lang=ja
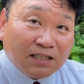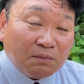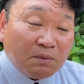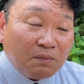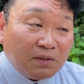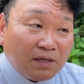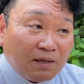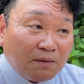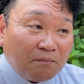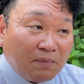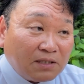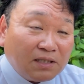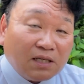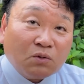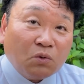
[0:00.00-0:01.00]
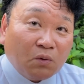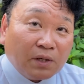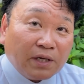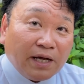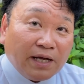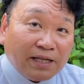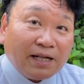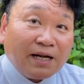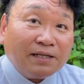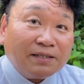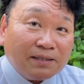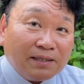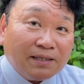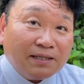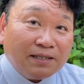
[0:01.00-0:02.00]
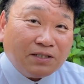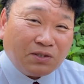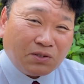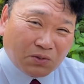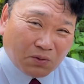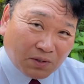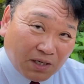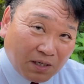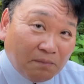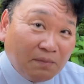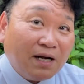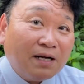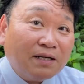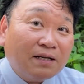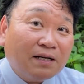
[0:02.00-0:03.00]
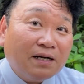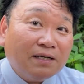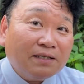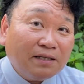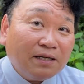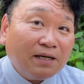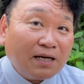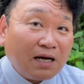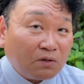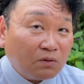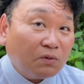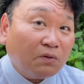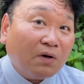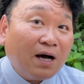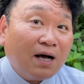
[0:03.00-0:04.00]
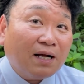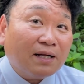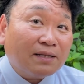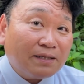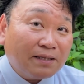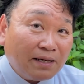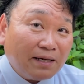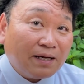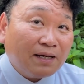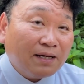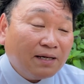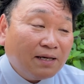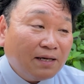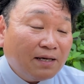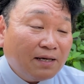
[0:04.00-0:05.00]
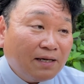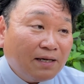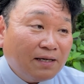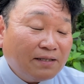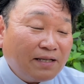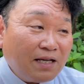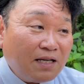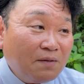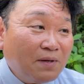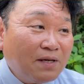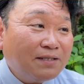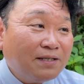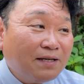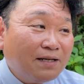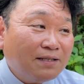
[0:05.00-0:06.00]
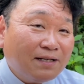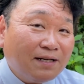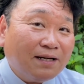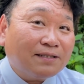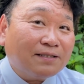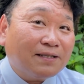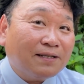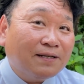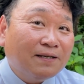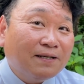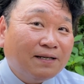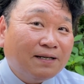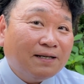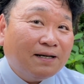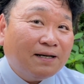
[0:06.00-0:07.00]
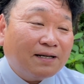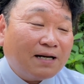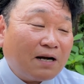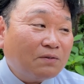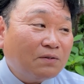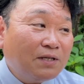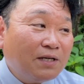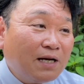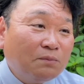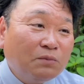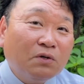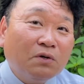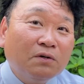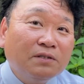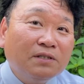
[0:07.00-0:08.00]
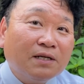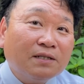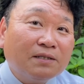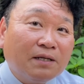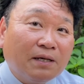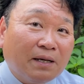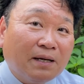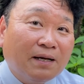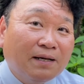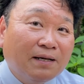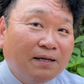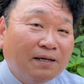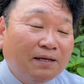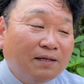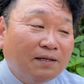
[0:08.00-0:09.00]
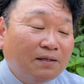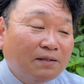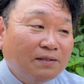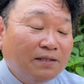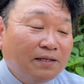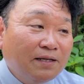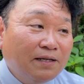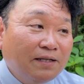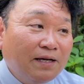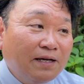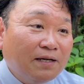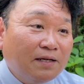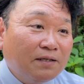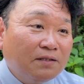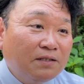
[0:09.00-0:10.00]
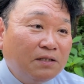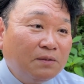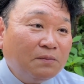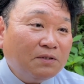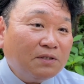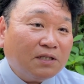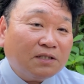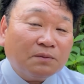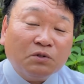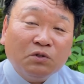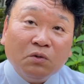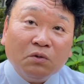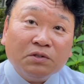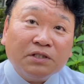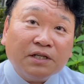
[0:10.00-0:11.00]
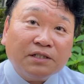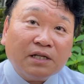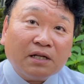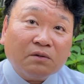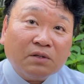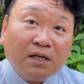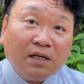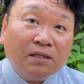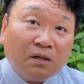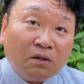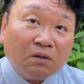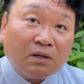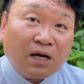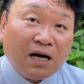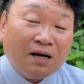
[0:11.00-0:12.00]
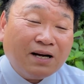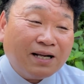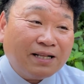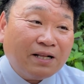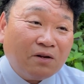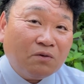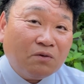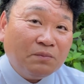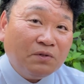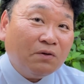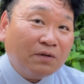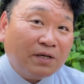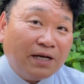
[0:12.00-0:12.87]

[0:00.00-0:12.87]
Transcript: 今まで全く恩恵得てないですね一生懸命働いて学費を払ってで今更さ学費が無料になってでで自分たち苦労してきたの何なの体の身を